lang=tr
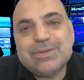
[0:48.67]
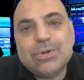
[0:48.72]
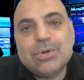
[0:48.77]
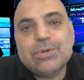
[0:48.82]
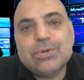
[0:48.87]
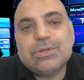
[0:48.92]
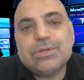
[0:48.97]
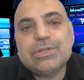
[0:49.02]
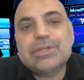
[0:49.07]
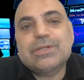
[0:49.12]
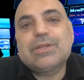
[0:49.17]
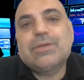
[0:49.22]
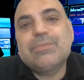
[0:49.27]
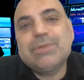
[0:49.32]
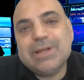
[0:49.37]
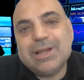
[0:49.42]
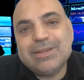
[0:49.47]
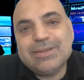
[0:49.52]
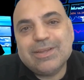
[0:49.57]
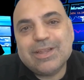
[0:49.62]
Reuters ile bir
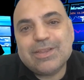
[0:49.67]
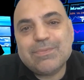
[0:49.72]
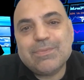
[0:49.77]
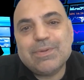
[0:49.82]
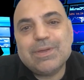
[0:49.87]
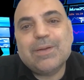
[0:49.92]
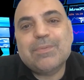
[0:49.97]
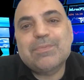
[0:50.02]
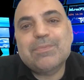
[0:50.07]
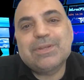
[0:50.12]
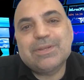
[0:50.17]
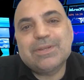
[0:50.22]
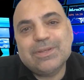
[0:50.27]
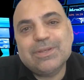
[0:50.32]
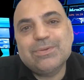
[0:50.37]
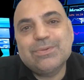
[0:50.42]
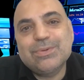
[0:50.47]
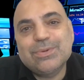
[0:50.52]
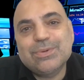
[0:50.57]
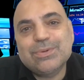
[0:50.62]
anlaşma yaptığını
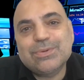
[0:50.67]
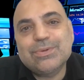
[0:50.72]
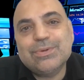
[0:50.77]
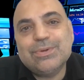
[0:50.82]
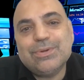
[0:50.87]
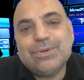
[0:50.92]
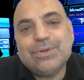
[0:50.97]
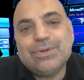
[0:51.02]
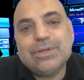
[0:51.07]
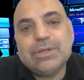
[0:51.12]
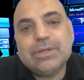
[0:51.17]
da duyurdu.